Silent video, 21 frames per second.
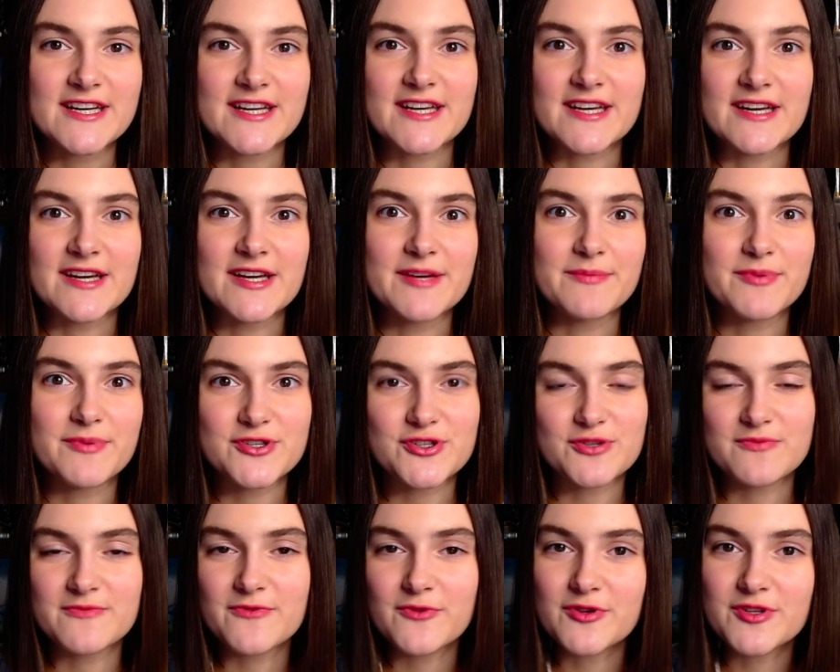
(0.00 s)
Э, и
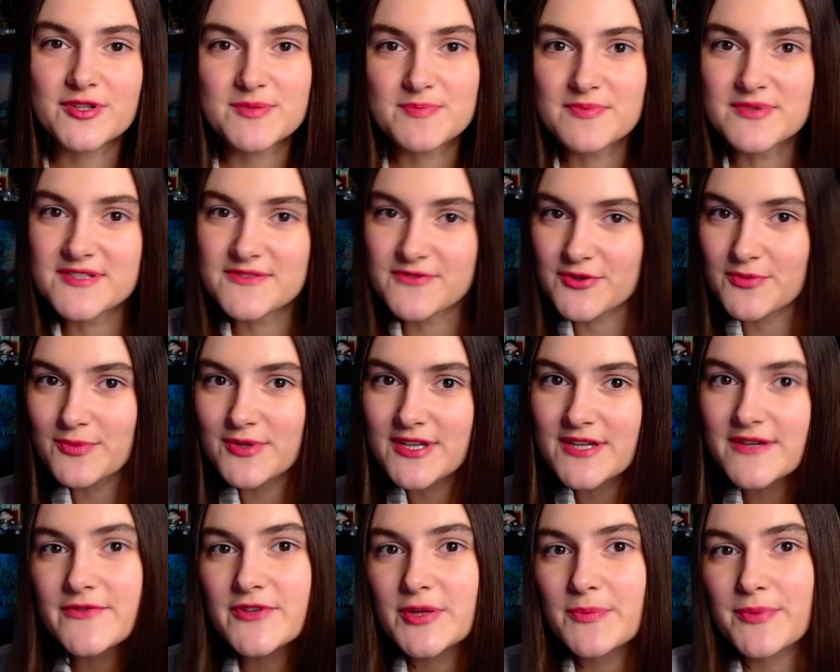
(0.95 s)
причем вроде бы
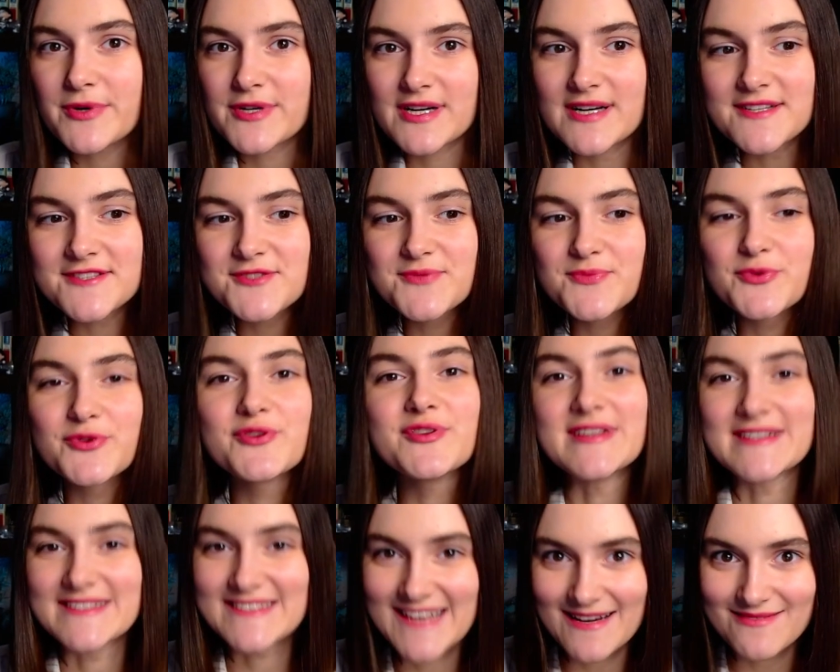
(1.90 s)
сформулировано по-разному, но
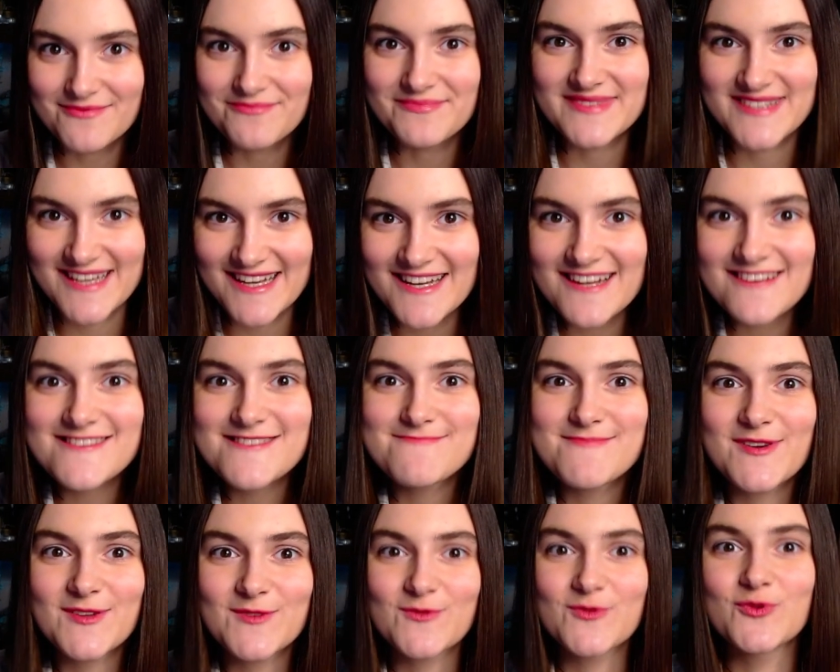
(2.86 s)
на самом деле они
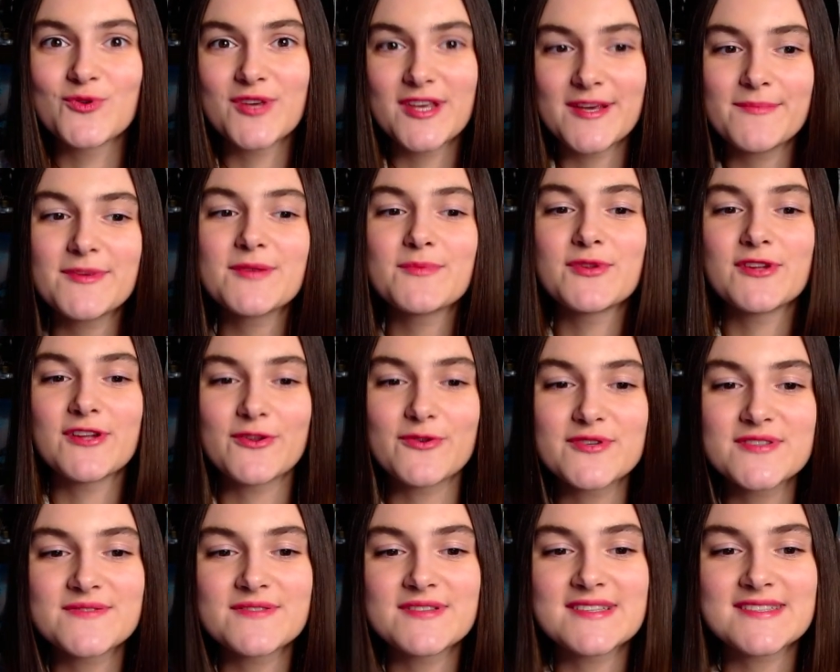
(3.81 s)
имеют в виду именно
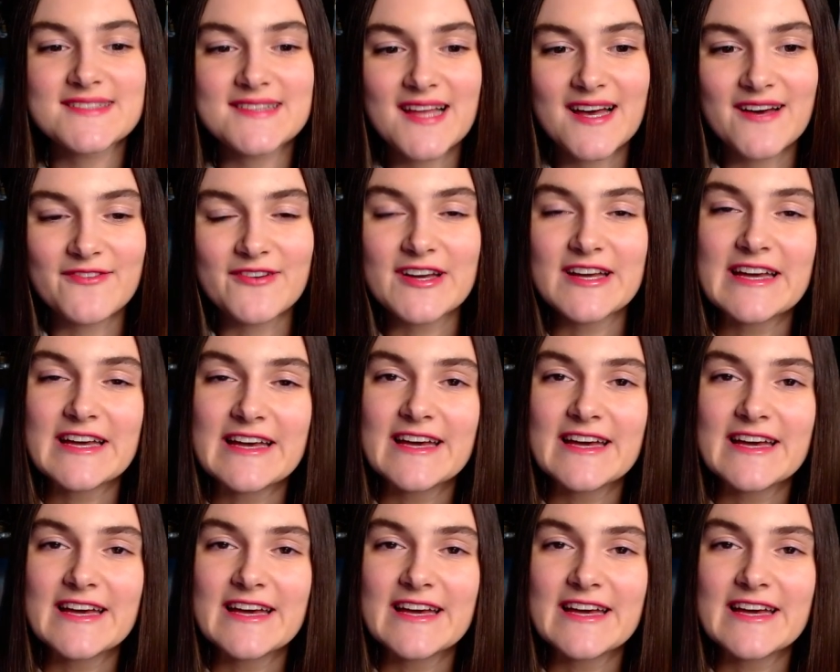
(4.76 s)
монолог Святослава.